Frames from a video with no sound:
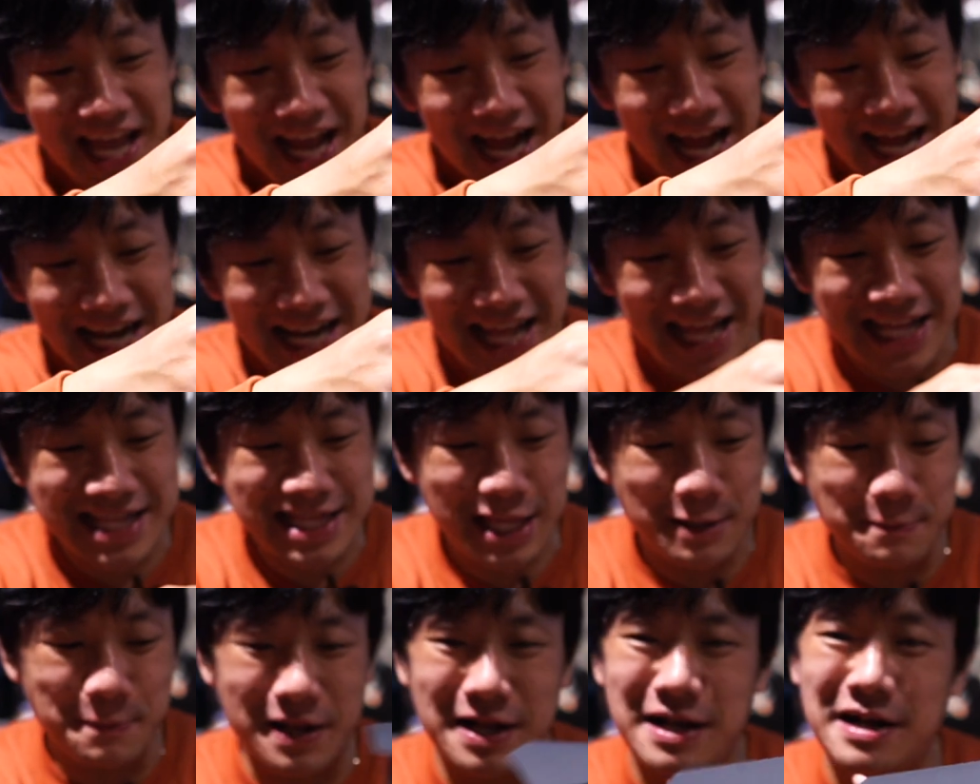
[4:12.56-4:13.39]
dia nggak
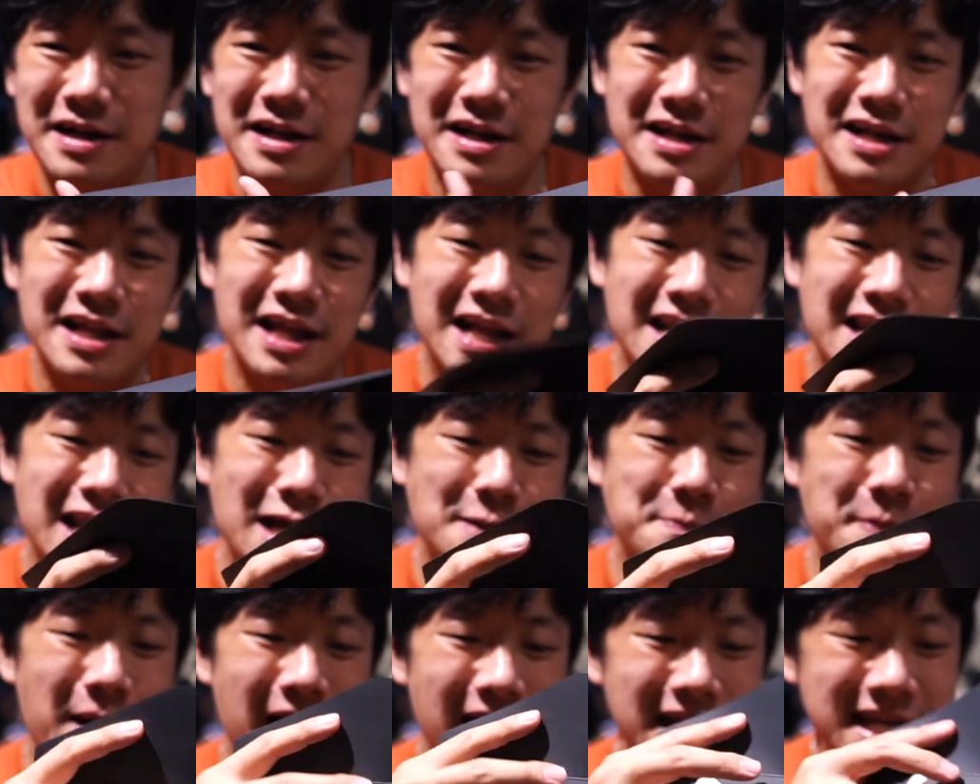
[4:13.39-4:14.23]
ditempel
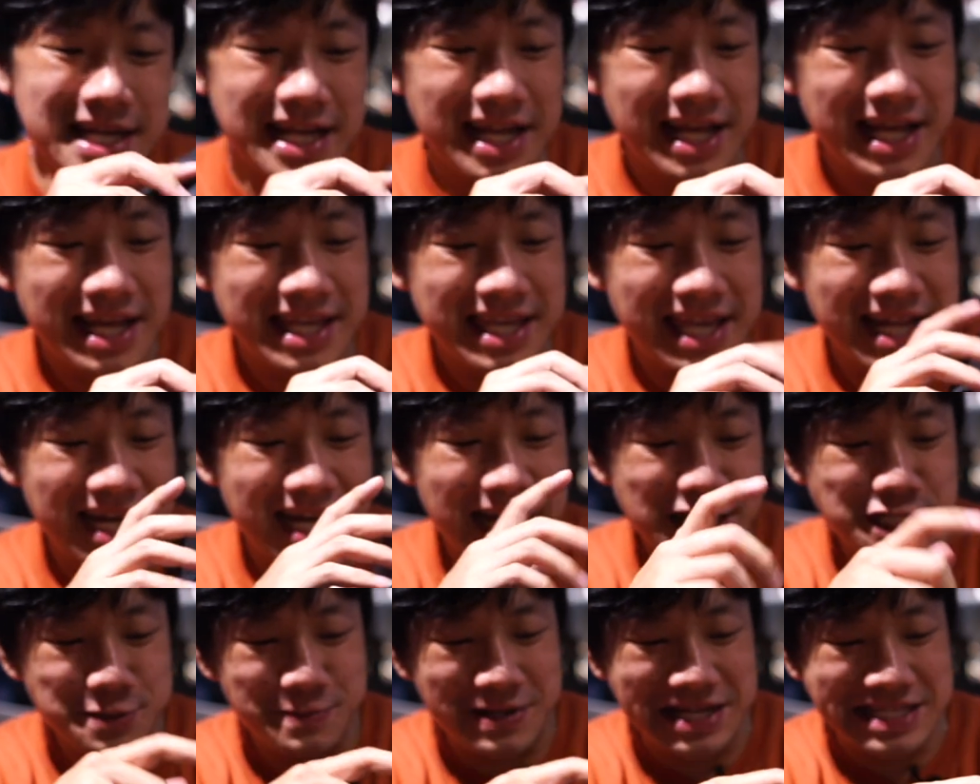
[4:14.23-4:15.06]
lakban,
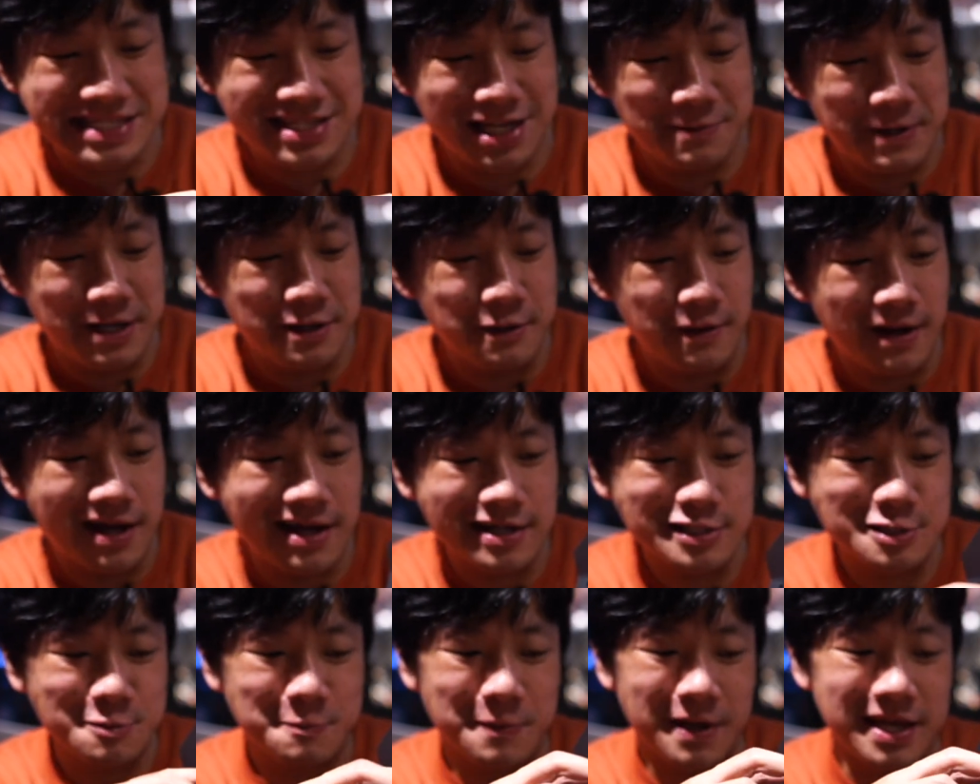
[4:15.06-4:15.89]
jadi dia cuma diselipin
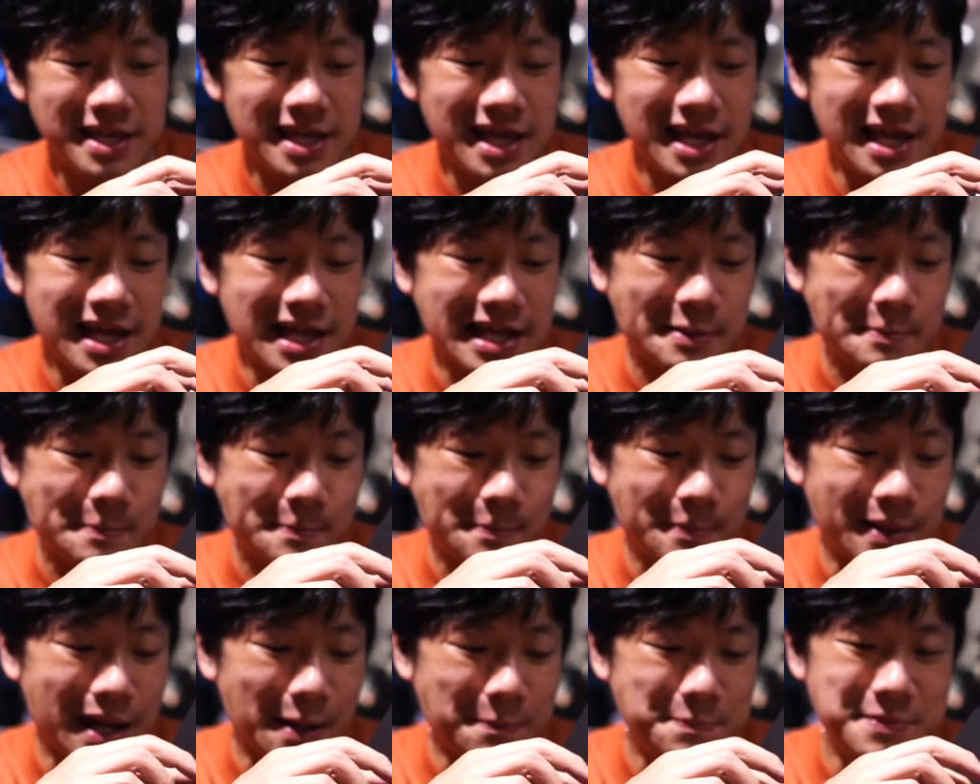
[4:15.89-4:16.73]
doang supaya
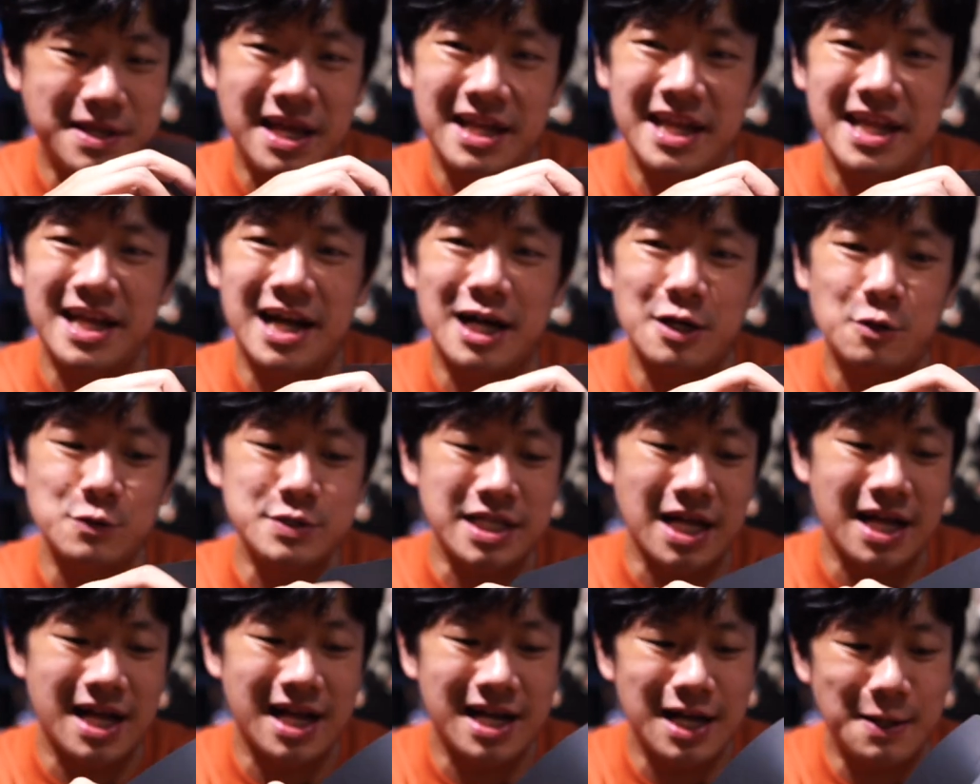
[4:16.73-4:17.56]
mapnya ini nggak
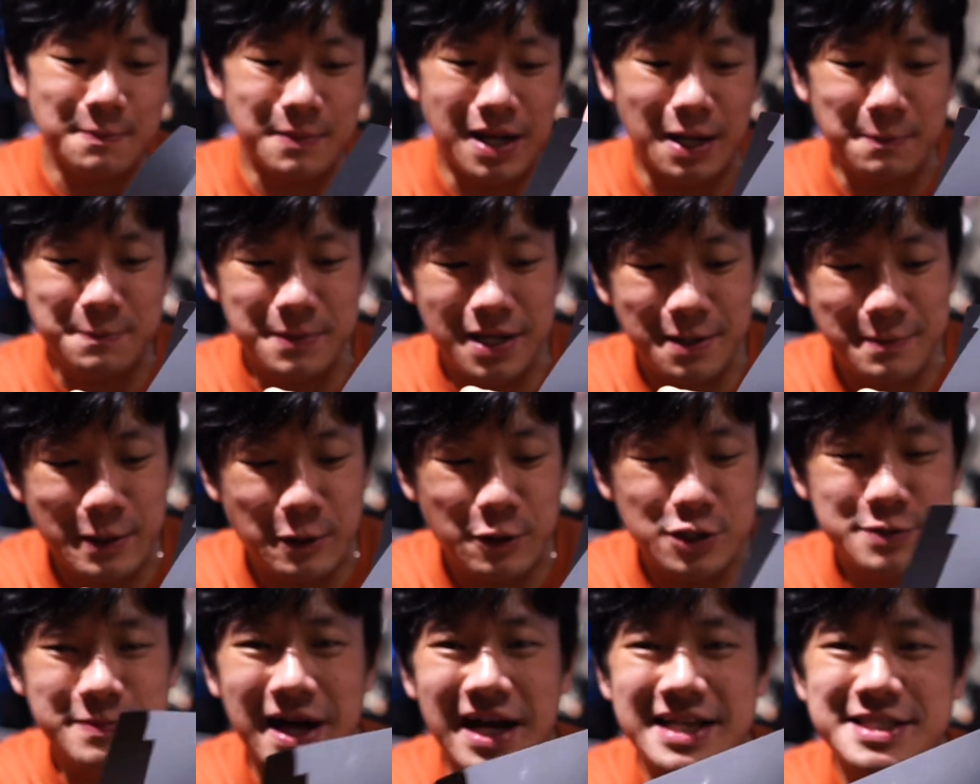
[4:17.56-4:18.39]
rusak. Karena mapnya
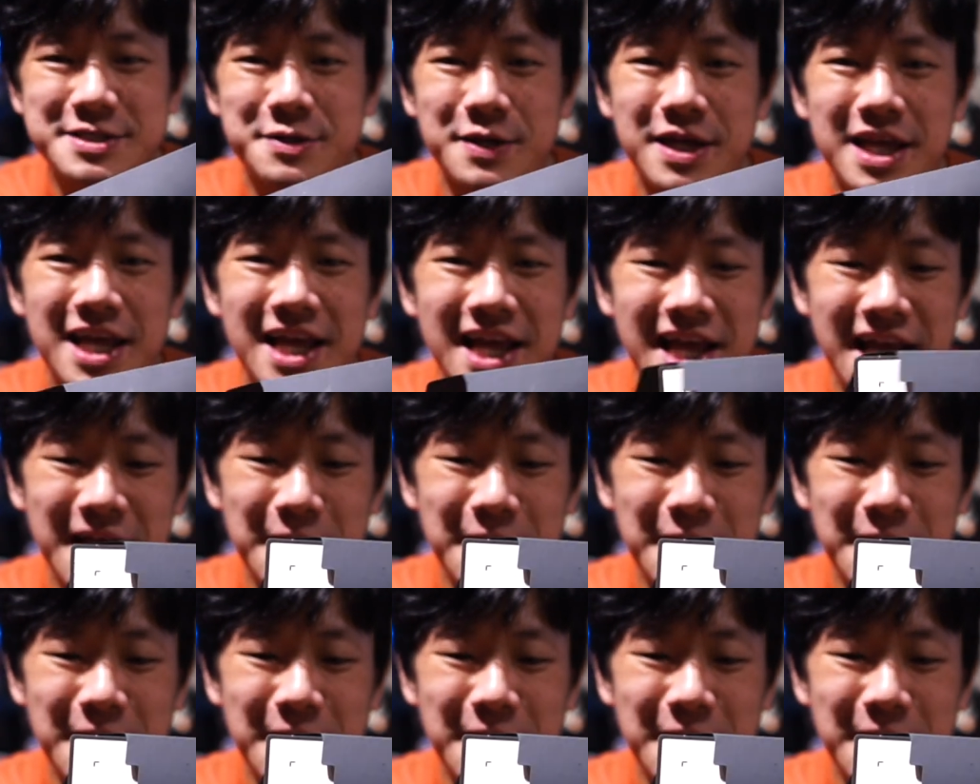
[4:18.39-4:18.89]
bagus banget coy.